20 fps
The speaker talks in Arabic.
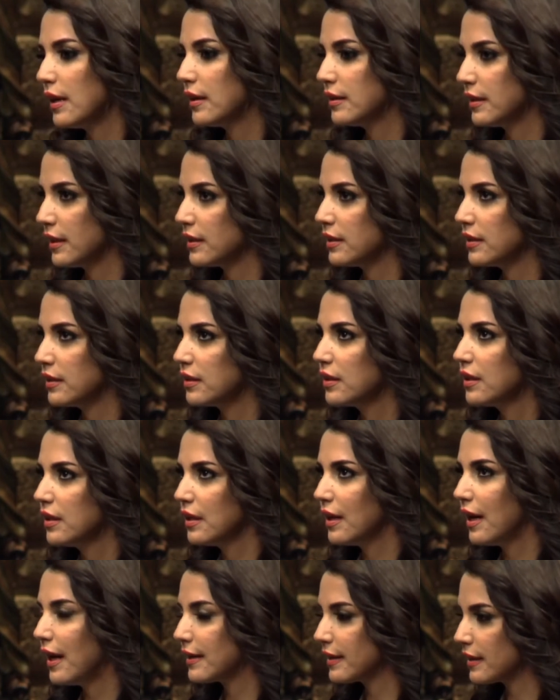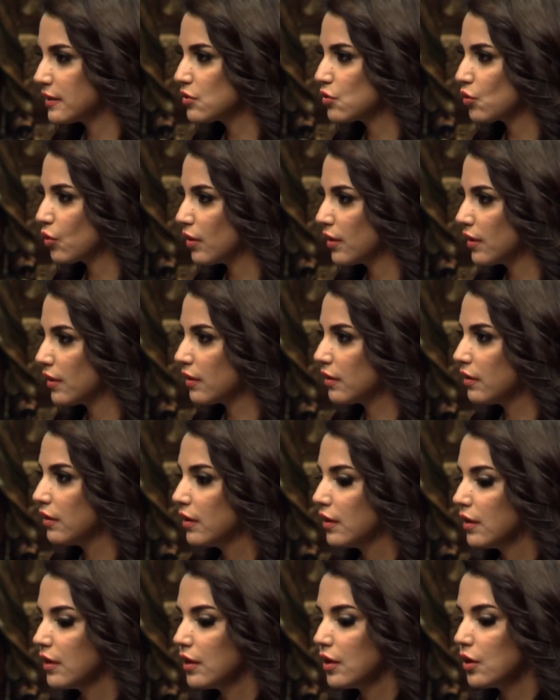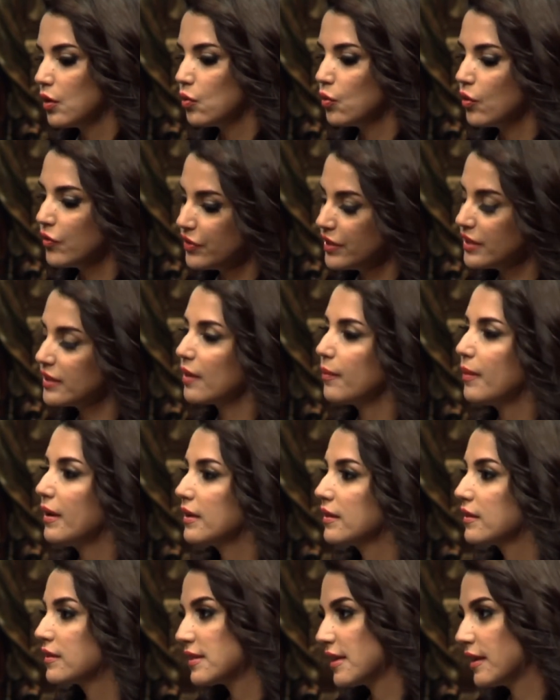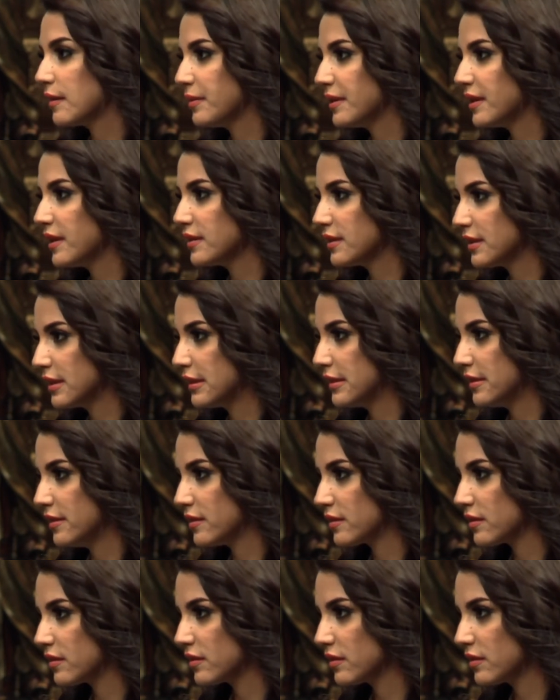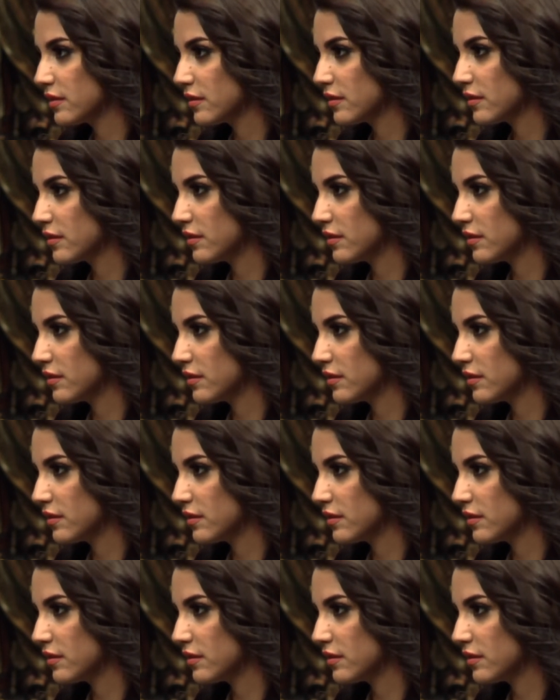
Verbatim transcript: يعني حاجات صغيره وفي طبعا سلبيات كتير طيب انت